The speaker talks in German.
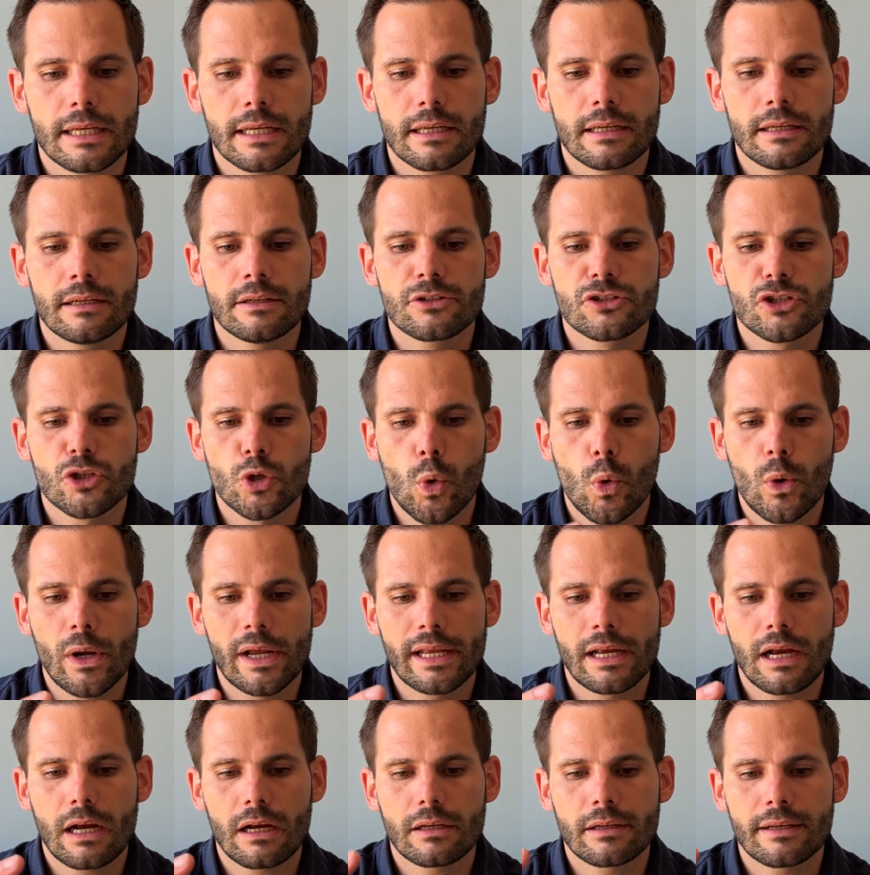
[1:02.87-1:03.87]
in
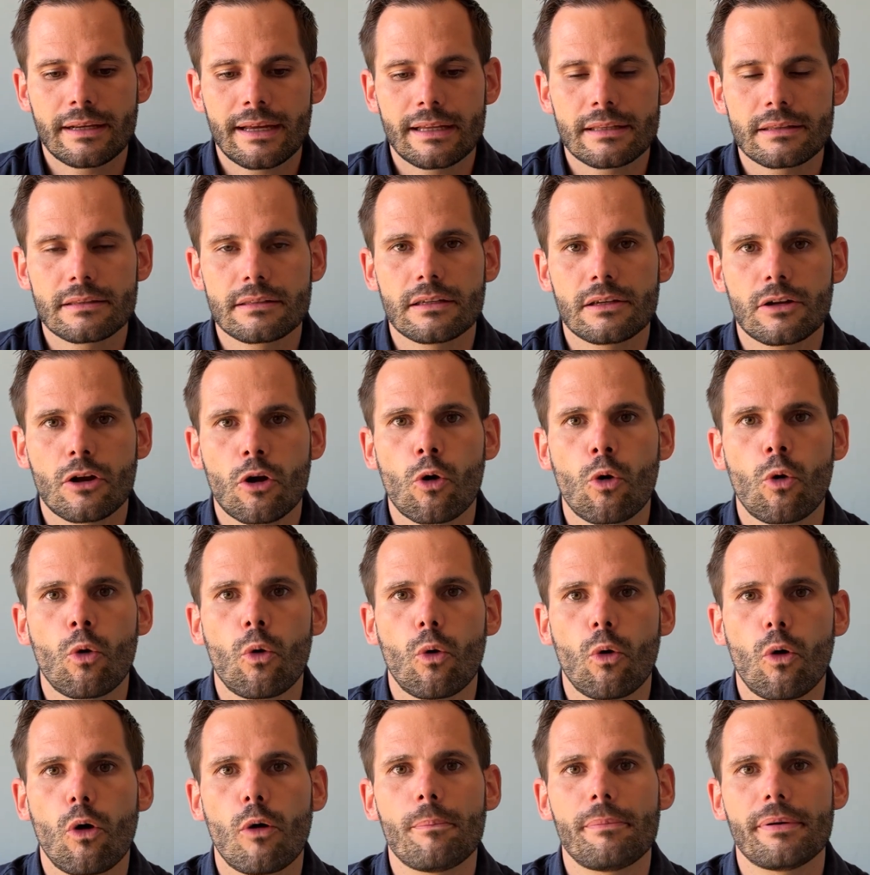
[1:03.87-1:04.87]
sogenannte
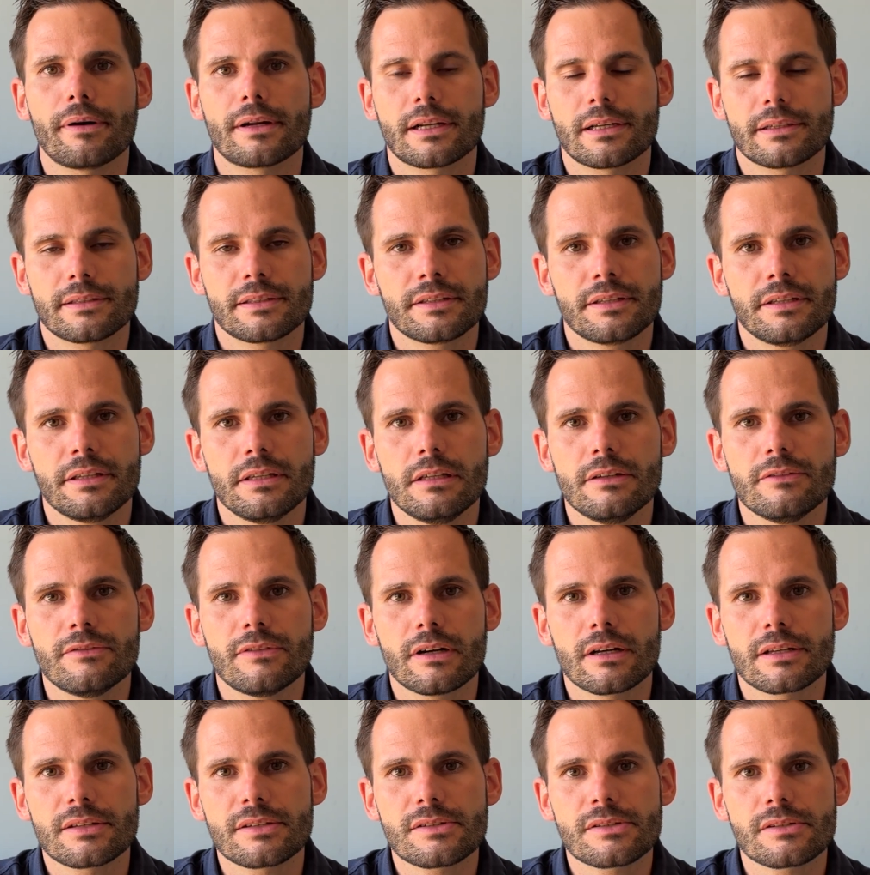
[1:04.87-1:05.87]

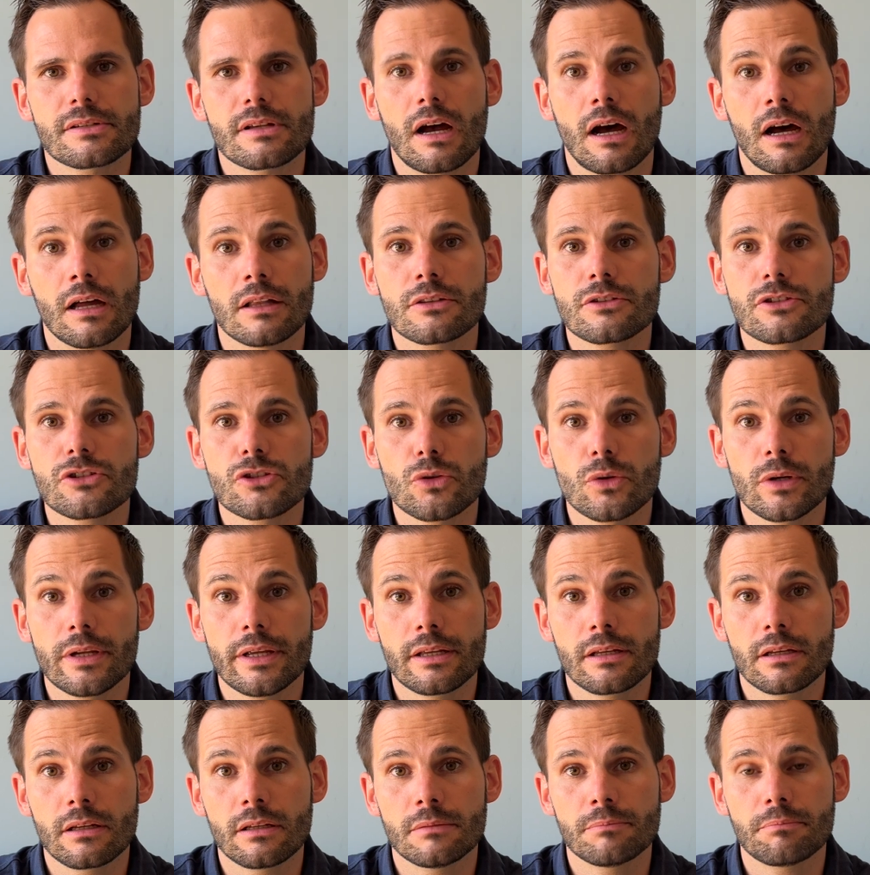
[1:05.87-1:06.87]
Kooperativas
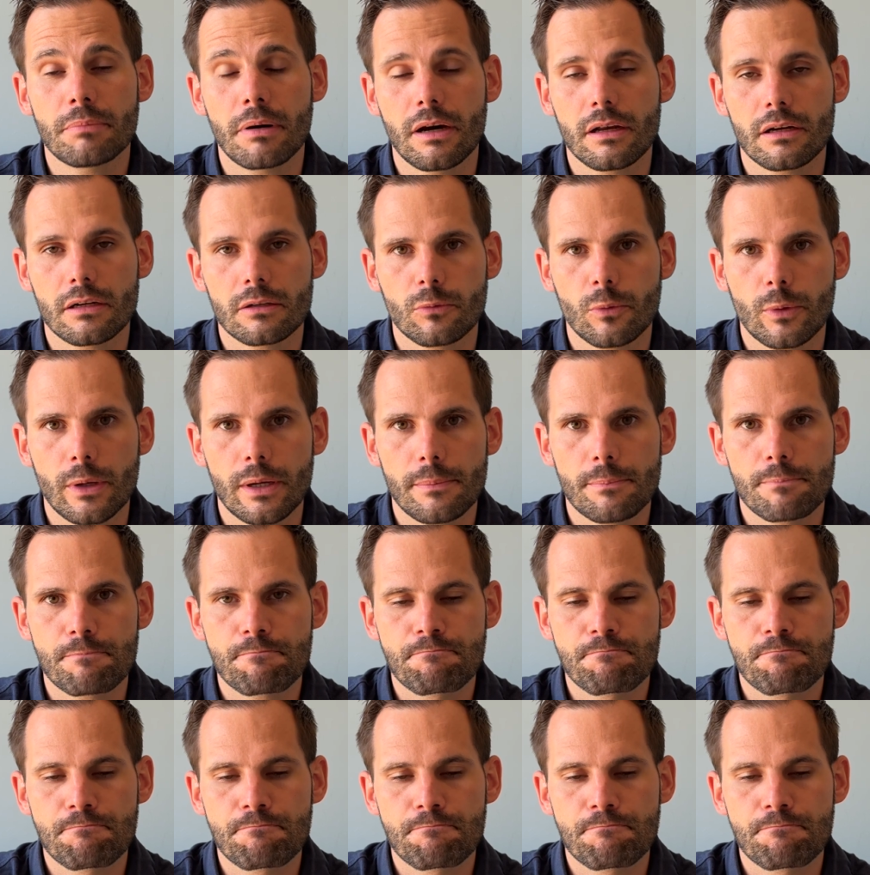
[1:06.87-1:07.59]
anzulegen in Paraguay.